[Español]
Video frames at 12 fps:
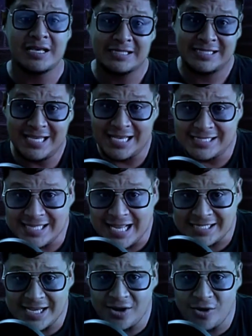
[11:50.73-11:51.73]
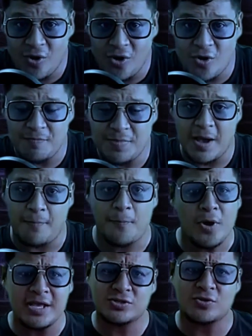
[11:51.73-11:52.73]
Si estás en Colombia
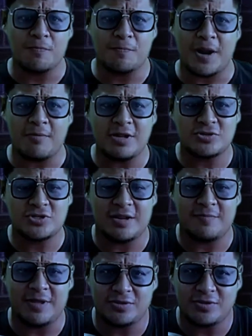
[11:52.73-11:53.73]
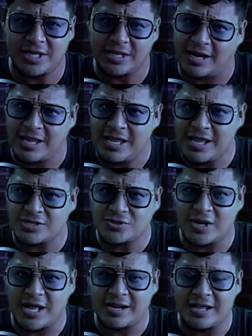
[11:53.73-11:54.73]
puedes comprarme los elementos de energía
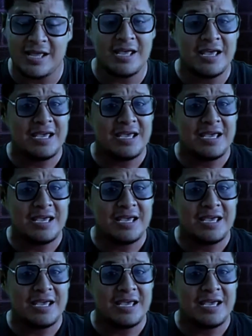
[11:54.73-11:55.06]
solar